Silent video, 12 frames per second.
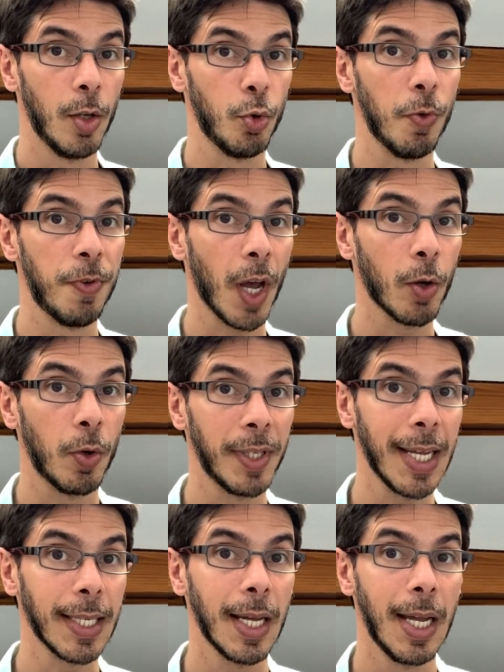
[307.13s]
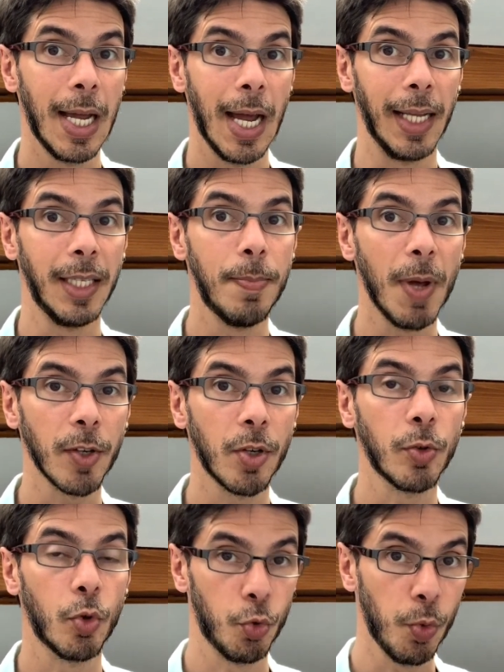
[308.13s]
te faire connaître à des
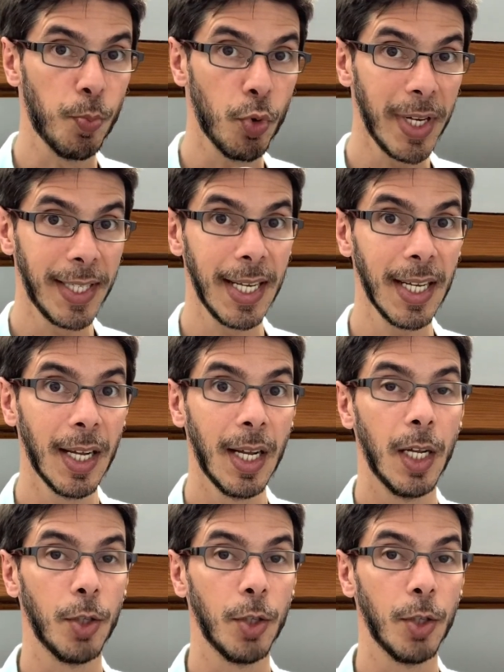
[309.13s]
personnes que tu peux aider,